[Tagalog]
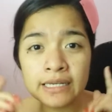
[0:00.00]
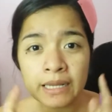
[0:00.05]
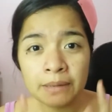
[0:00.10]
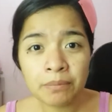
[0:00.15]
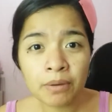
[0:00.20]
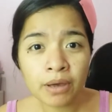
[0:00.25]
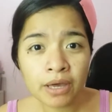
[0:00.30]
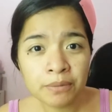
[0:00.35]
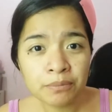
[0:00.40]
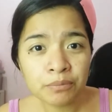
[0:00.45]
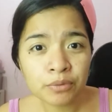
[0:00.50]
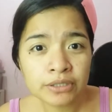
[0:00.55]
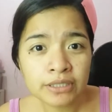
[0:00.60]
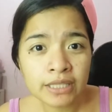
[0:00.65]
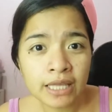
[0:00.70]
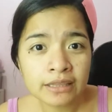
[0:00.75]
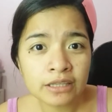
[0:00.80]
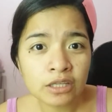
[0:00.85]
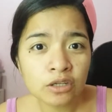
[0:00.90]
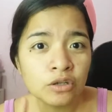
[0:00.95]

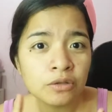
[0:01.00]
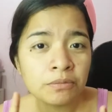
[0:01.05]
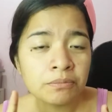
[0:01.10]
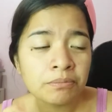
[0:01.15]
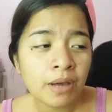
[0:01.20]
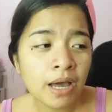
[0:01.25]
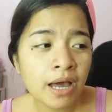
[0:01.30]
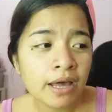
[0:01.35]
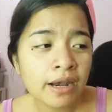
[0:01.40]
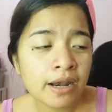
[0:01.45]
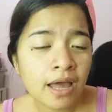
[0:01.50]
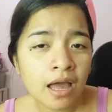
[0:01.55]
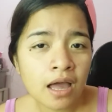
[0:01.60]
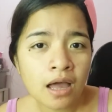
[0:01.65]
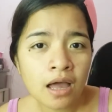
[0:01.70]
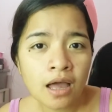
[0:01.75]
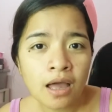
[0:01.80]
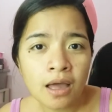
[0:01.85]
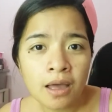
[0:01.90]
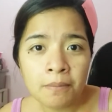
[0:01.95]
Napaka-importante nun
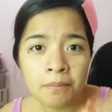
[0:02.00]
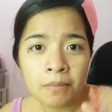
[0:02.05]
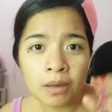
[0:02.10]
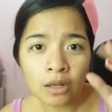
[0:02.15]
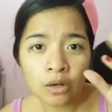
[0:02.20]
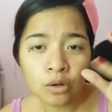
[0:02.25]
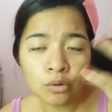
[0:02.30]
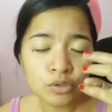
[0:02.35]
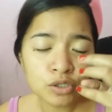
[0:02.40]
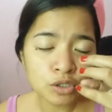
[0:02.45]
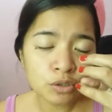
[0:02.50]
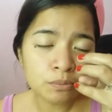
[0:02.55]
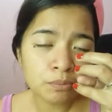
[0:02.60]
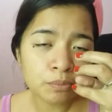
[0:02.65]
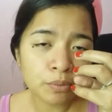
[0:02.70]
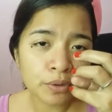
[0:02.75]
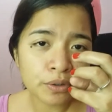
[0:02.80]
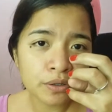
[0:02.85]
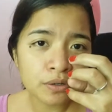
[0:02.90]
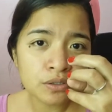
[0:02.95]
para ma-close
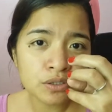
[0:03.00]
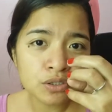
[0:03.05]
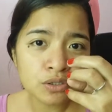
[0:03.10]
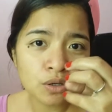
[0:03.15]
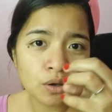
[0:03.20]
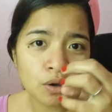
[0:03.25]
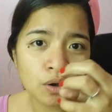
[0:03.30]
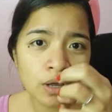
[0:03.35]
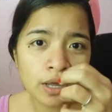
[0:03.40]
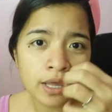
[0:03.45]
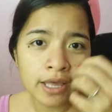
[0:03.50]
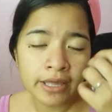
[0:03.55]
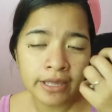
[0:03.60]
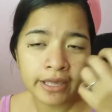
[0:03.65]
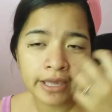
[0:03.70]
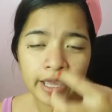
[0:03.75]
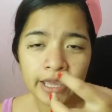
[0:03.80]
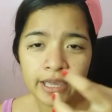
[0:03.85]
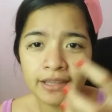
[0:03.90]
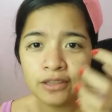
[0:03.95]
yung pores niyo
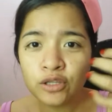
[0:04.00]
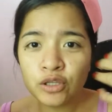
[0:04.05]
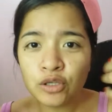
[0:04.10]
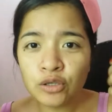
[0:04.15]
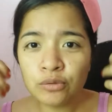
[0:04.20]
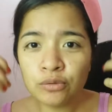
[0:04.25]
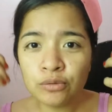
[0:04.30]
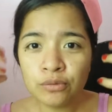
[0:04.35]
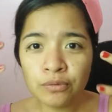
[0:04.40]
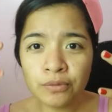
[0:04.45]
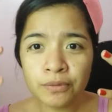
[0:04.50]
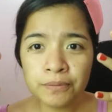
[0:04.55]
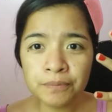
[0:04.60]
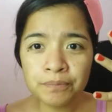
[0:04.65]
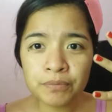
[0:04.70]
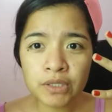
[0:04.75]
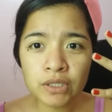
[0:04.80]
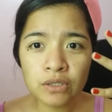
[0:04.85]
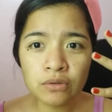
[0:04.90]
and yung,